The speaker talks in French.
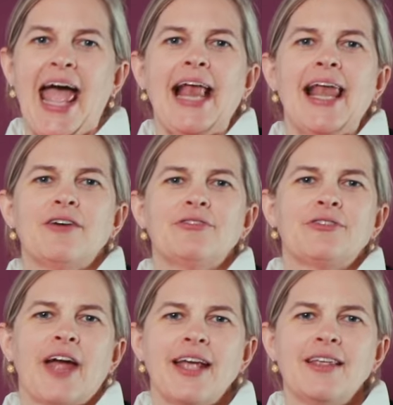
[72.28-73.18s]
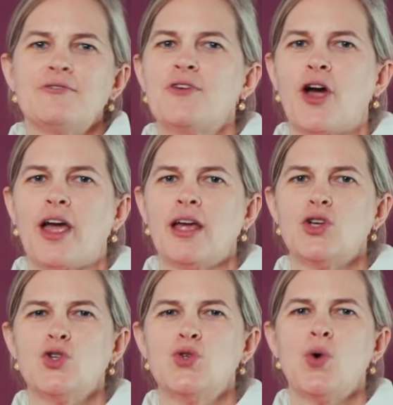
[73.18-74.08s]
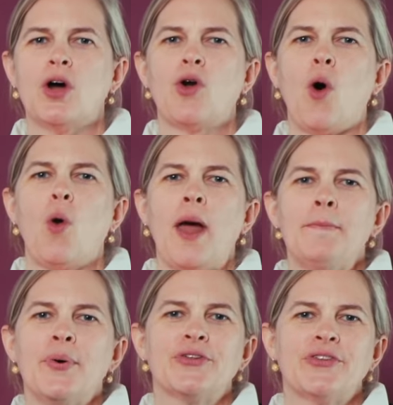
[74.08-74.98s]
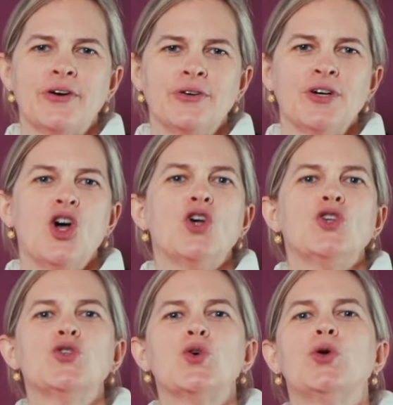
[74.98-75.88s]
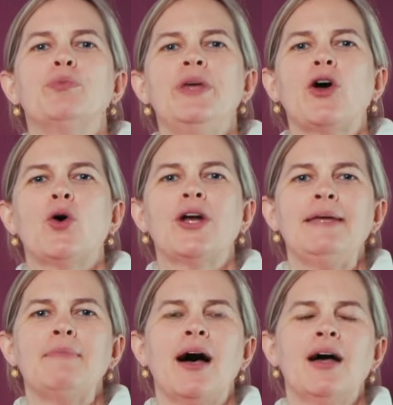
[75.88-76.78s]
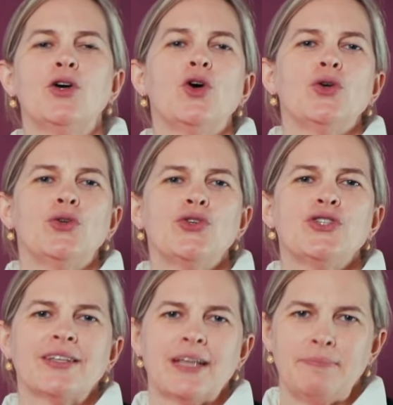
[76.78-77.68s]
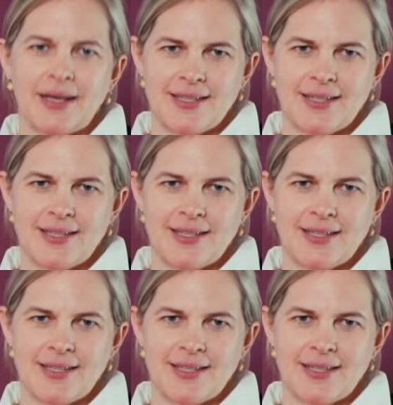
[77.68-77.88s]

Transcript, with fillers: et l'air frais des forêts joue un rôle important sur le microclimat de certaines